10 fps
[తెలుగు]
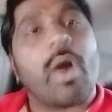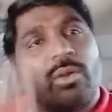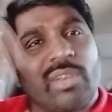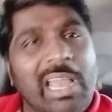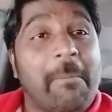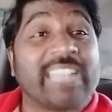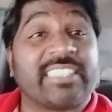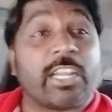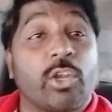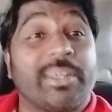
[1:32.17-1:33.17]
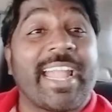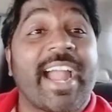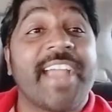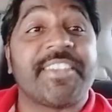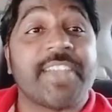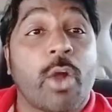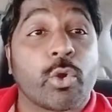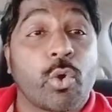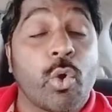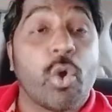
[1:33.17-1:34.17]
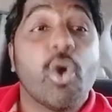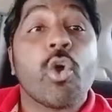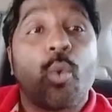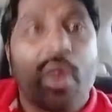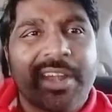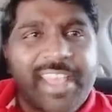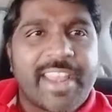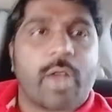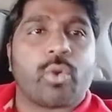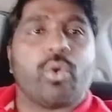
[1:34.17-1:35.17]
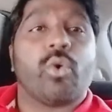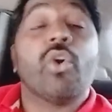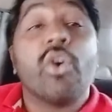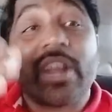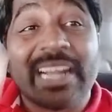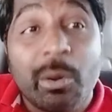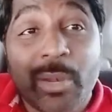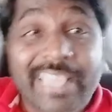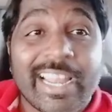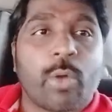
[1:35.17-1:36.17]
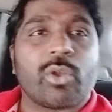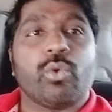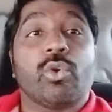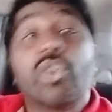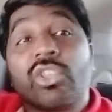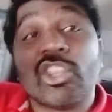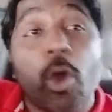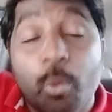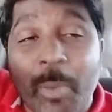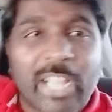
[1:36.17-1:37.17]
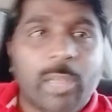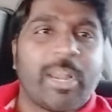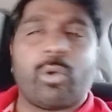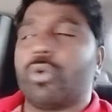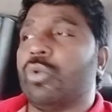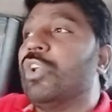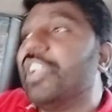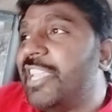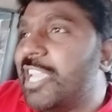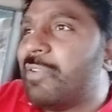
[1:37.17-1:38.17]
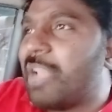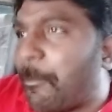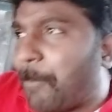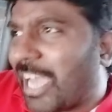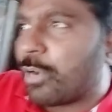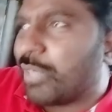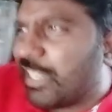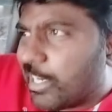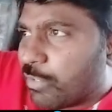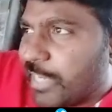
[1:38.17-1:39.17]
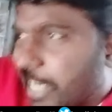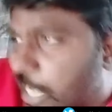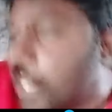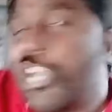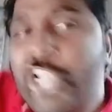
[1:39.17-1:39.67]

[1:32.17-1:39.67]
వాడుల్ల మాచర్లో డెకాయిట్ నా కొడుకు గోండా నా కొడుకు రౌడీ నా కొడుకు దౌర్భాగ్యం నా కొడుకు ఈవీఎం పగలగొట్టినటువంటి